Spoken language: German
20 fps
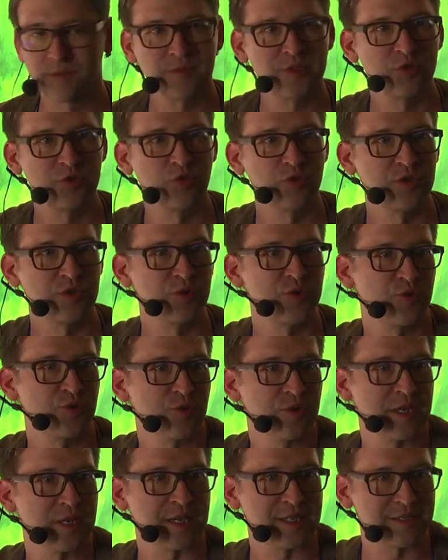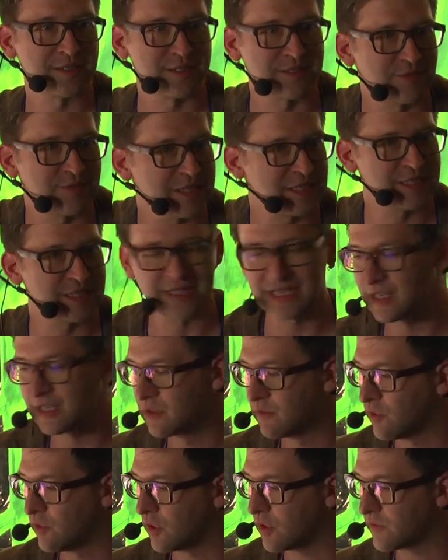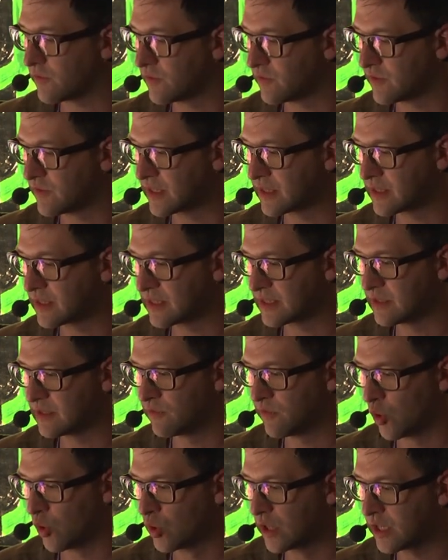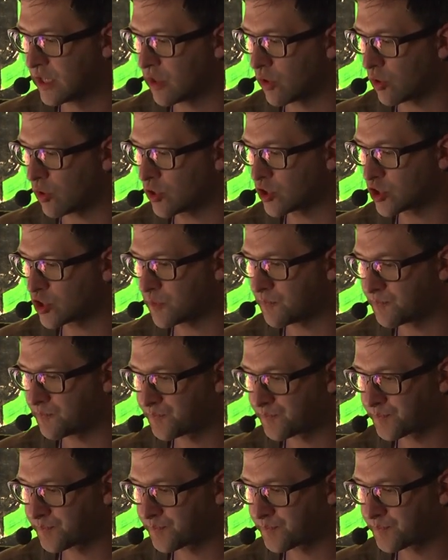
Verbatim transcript: so zu tun hat, das, was das hingeworfen wird. Das sind Foley-Geräusche.